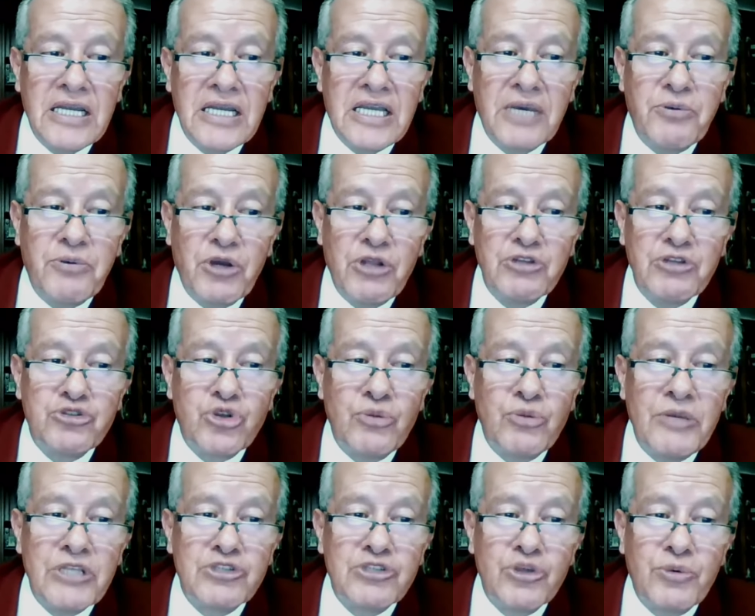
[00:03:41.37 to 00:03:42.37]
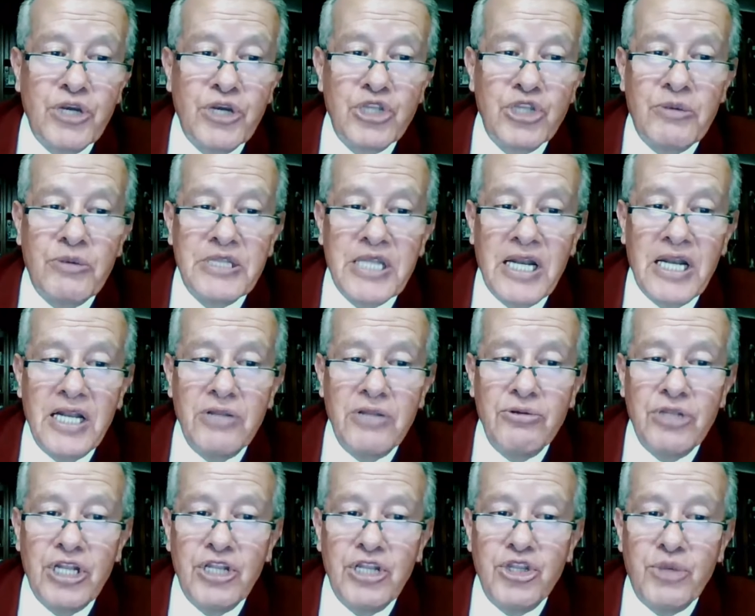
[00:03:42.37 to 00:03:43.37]
que fueron instrumentos, objeto material de
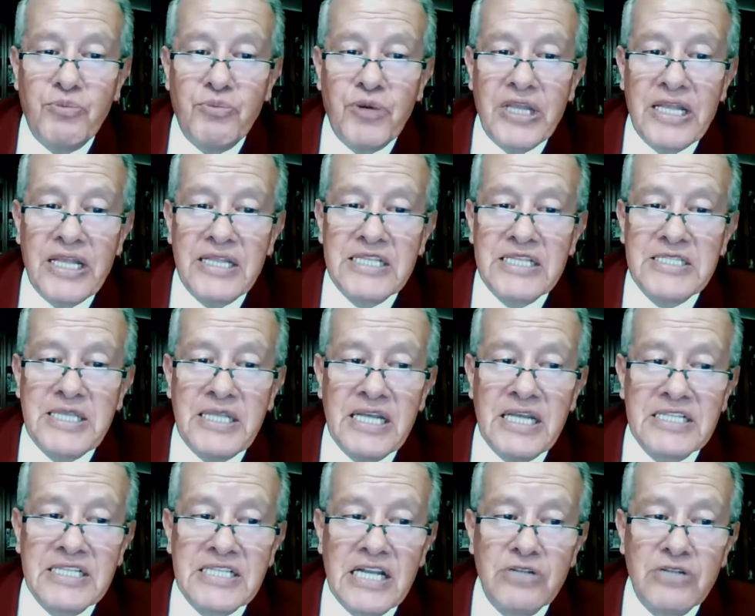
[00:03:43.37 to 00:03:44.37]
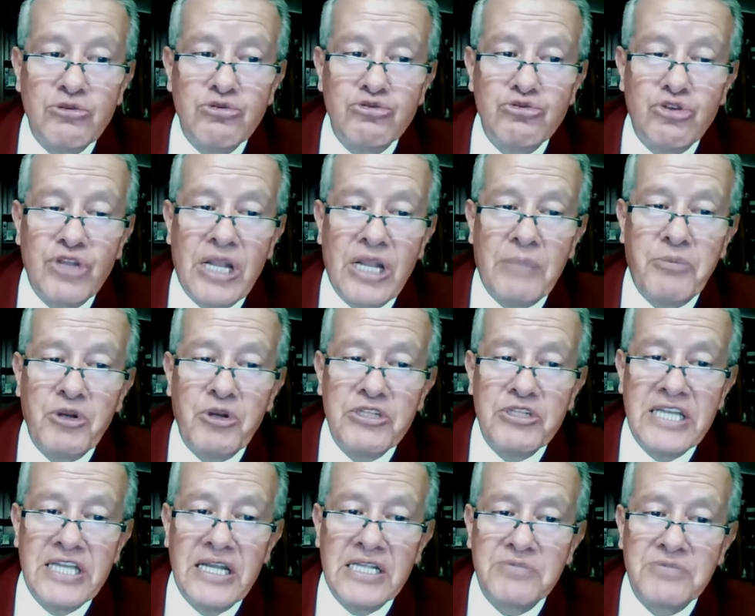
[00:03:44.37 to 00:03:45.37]
un delito, puedan destinarse al uso de la
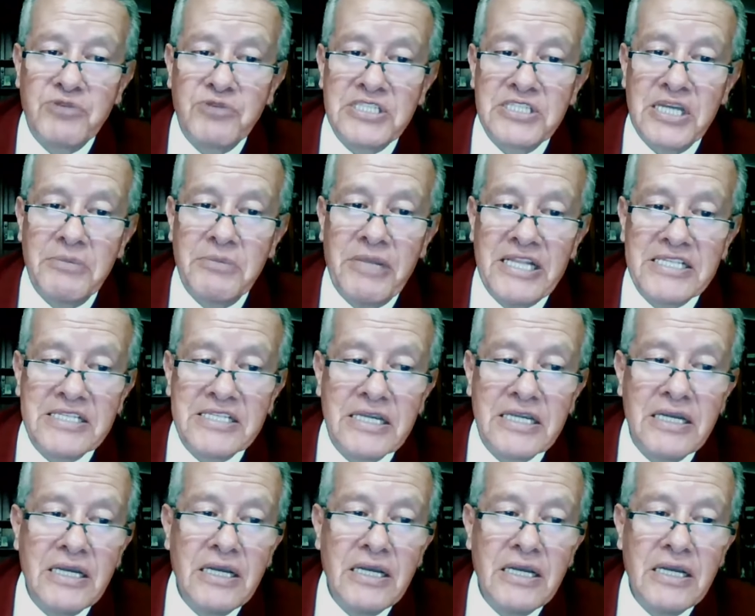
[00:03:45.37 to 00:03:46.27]
policía y las Fuerzas Armadas,